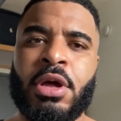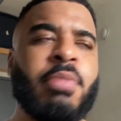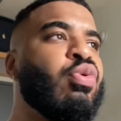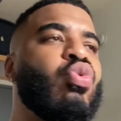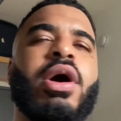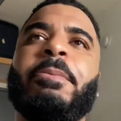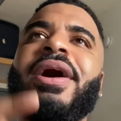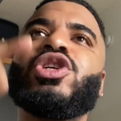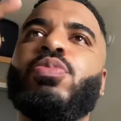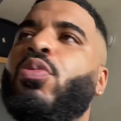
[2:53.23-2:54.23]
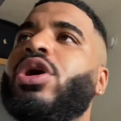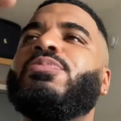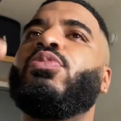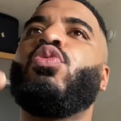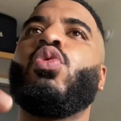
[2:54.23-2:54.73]
Pourquoi pas? Je,
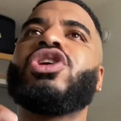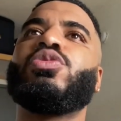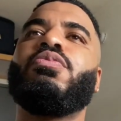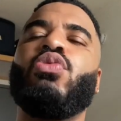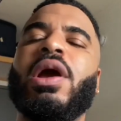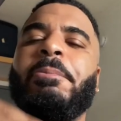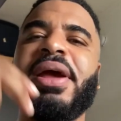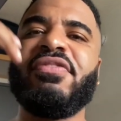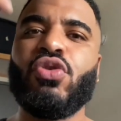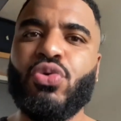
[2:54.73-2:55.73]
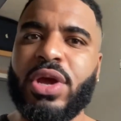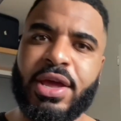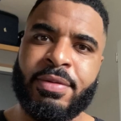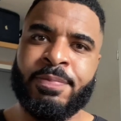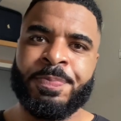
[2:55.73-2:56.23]
pourquoi je ne pourrais pas évoluer?
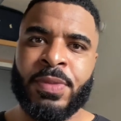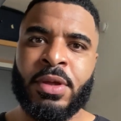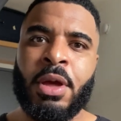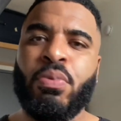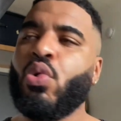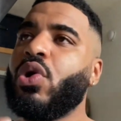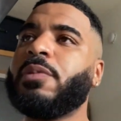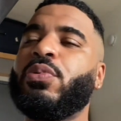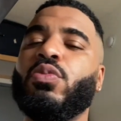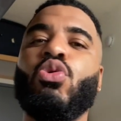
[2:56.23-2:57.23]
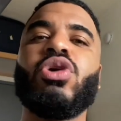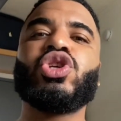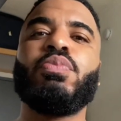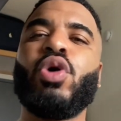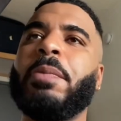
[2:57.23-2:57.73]
Pourquoi,
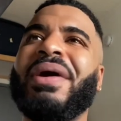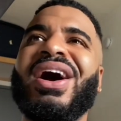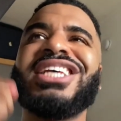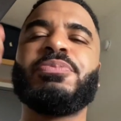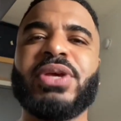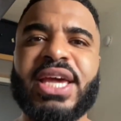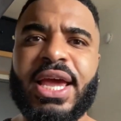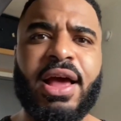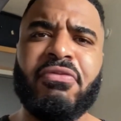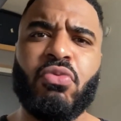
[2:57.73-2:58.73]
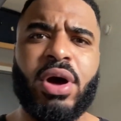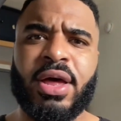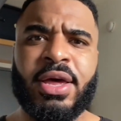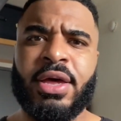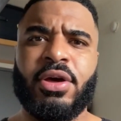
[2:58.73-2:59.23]
je ne pourrais pas aspirer à avoir
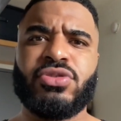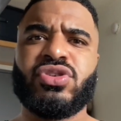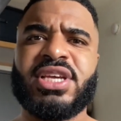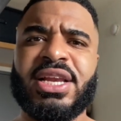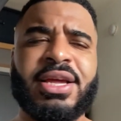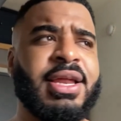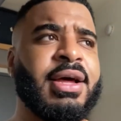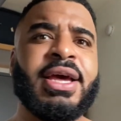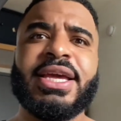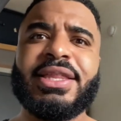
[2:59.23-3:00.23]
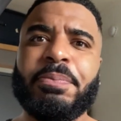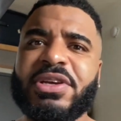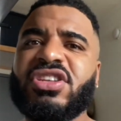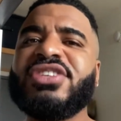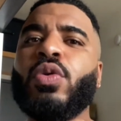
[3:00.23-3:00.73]
ce salaire-là Il y a des
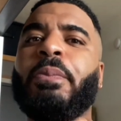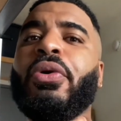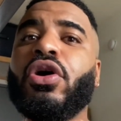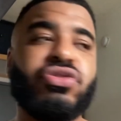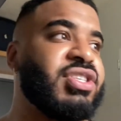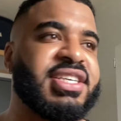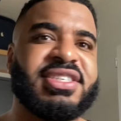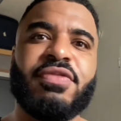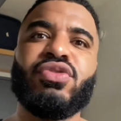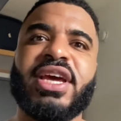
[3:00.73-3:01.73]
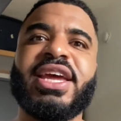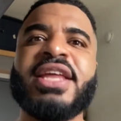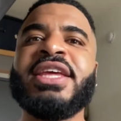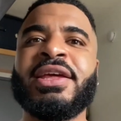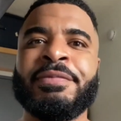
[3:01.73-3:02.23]
personnes, ils ont peur de ce qu'ils voudraient
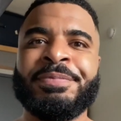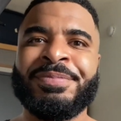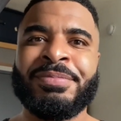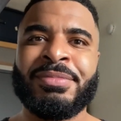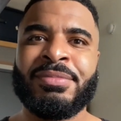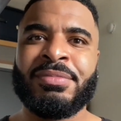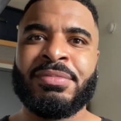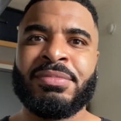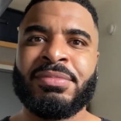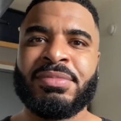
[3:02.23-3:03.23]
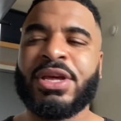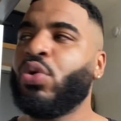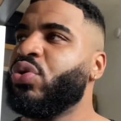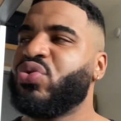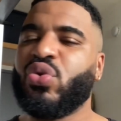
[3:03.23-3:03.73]
gagner. Car
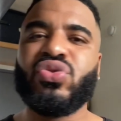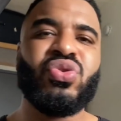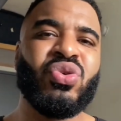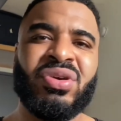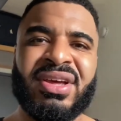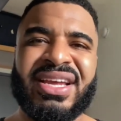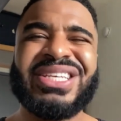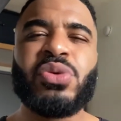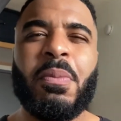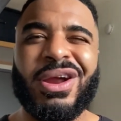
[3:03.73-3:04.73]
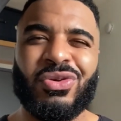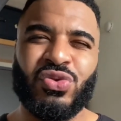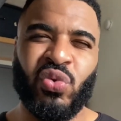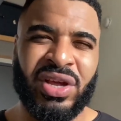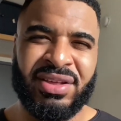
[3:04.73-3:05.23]
autour d'eux, ils sont mal
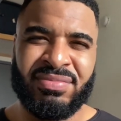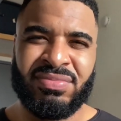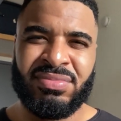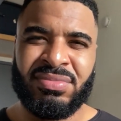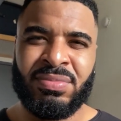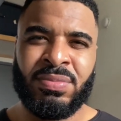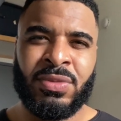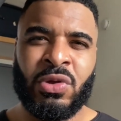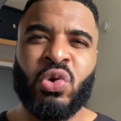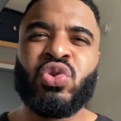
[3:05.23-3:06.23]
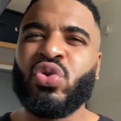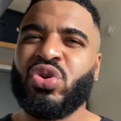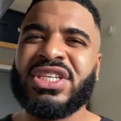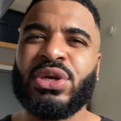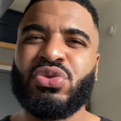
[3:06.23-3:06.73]
entourés. Autour d'eux,
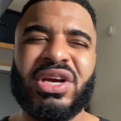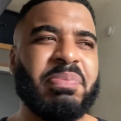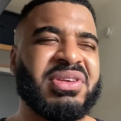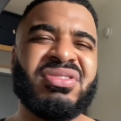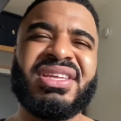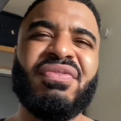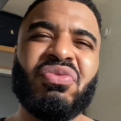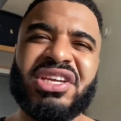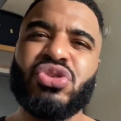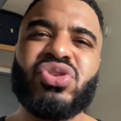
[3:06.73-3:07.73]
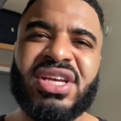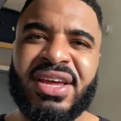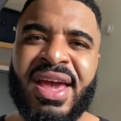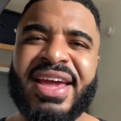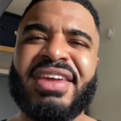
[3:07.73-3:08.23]
ils sont entourés de personnes qui vont les juger,
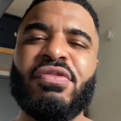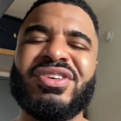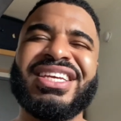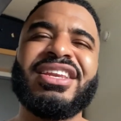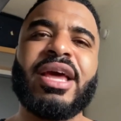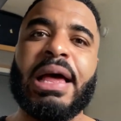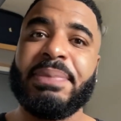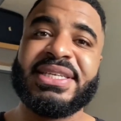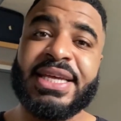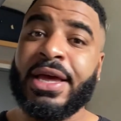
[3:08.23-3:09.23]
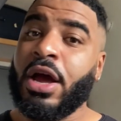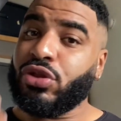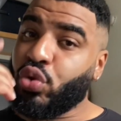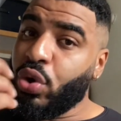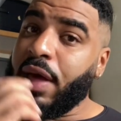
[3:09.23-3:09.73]
qui vont essayer de les rabaisser.
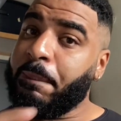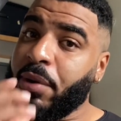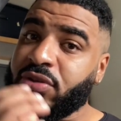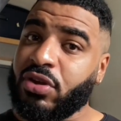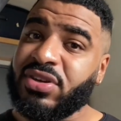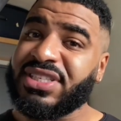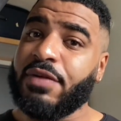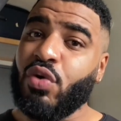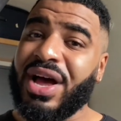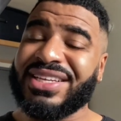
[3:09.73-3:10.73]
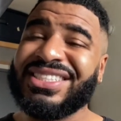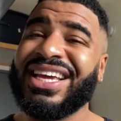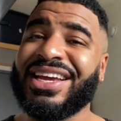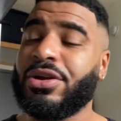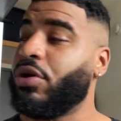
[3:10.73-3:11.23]
D'où l'importance d'avoir un
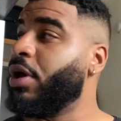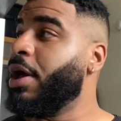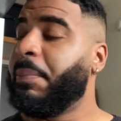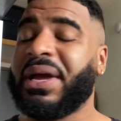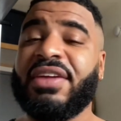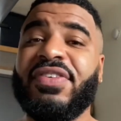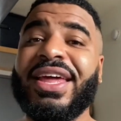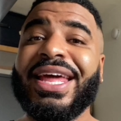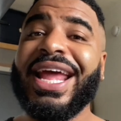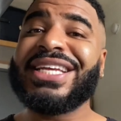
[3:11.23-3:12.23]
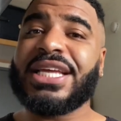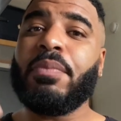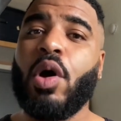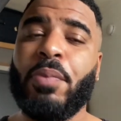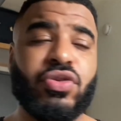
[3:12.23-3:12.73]
cercle privé
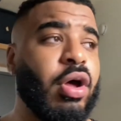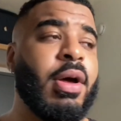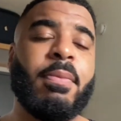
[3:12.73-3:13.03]
extrêmement important.